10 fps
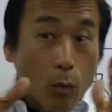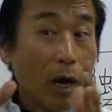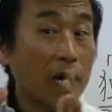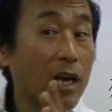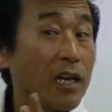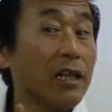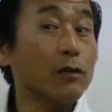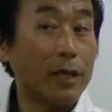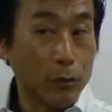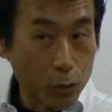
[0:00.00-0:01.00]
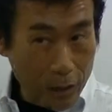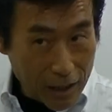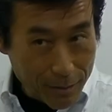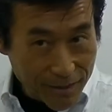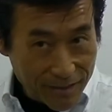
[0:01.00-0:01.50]
分からなくなることがあ
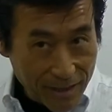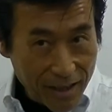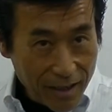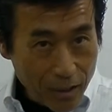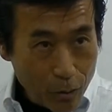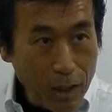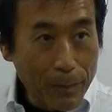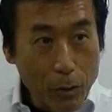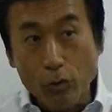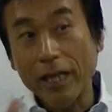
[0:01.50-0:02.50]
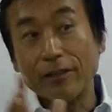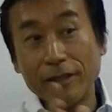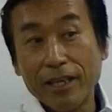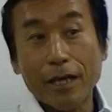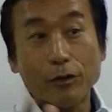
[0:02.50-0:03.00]
りますね。これはまあ良くないです。
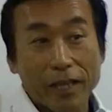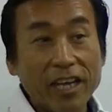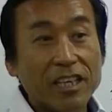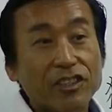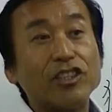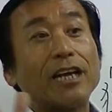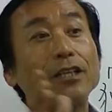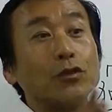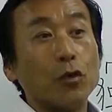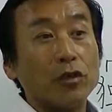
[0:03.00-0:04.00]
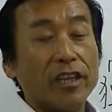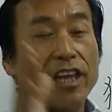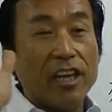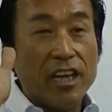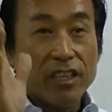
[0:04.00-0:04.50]
せっかくね、時間取っ
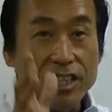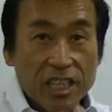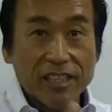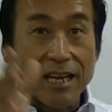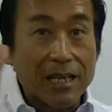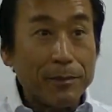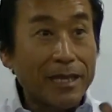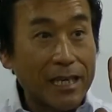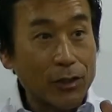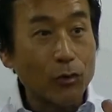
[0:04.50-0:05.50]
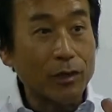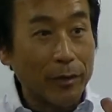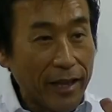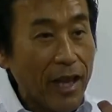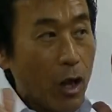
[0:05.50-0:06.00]
て聞いたり見たりしとっても
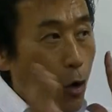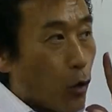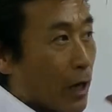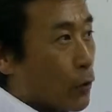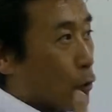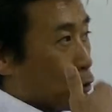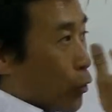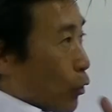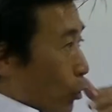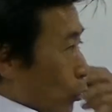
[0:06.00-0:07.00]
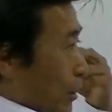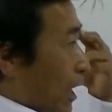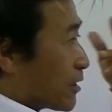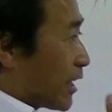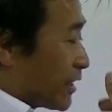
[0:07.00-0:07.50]
ね、他のことを
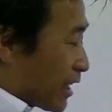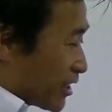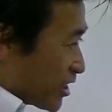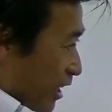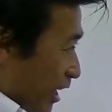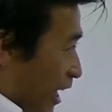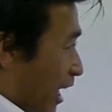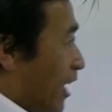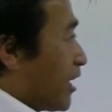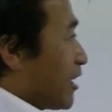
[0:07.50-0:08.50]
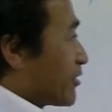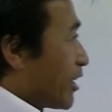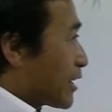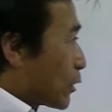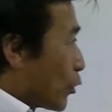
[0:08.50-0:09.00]
考えたりしたら、
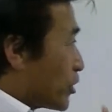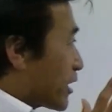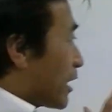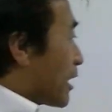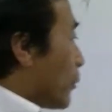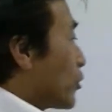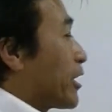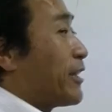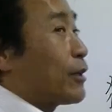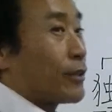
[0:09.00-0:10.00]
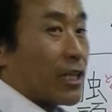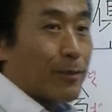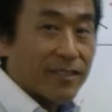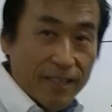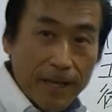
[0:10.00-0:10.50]
せっかくの時間がもったいなくなり
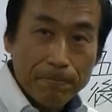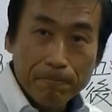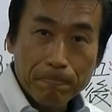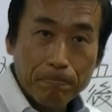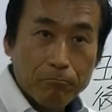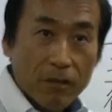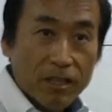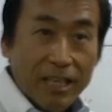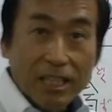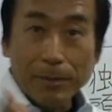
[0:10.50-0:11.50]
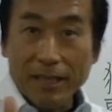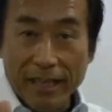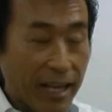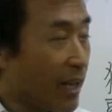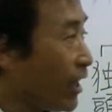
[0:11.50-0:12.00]
ますね。しかしまた
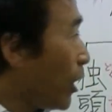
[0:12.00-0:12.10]
ね、